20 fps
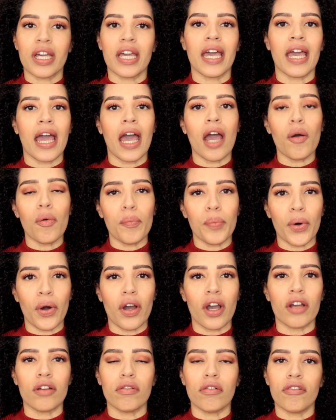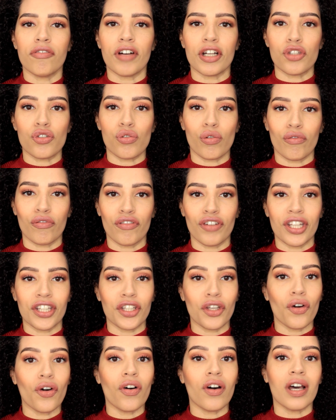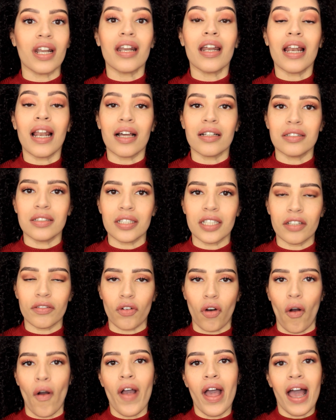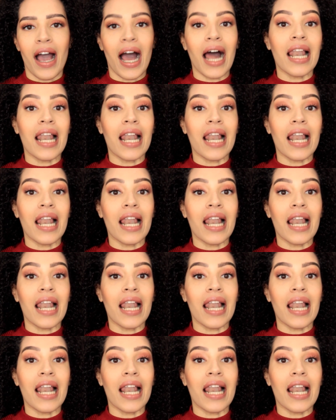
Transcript: che è un po' che non faccio un video relativo